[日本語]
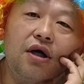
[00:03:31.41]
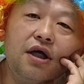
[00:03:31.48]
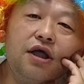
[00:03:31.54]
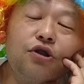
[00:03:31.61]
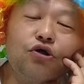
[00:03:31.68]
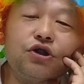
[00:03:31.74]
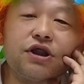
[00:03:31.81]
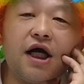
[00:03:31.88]

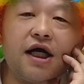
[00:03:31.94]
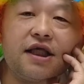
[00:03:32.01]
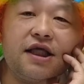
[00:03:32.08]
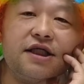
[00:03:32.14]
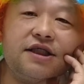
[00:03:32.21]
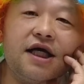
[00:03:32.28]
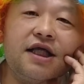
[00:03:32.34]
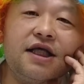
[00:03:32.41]
命かけ
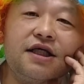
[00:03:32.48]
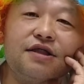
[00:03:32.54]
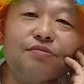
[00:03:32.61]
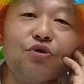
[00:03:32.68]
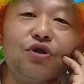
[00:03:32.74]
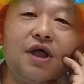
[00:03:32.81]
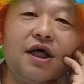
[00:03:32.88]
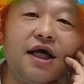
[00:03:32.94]
てジャニーズ
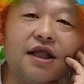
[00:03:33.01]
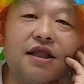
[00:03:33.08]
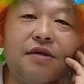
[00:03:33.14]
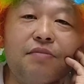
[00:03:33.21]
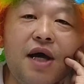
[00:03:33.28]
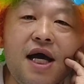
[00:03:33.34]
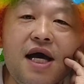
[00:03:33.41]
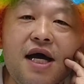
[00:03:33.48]
問題やって
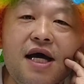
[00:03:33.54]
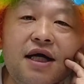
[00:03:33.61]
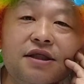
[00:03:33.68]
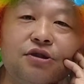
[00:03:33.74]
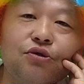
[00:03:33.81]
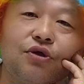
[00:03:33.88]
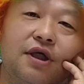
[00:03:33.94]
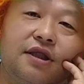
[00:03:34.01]
ま
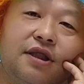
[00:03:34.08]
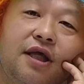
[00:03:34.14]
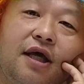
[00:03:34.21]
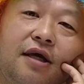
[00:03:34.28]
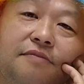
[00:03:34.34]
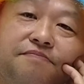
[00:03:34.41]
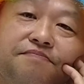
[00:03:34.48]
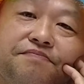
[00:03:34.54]
すとか言っ
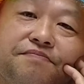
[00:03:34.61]
て。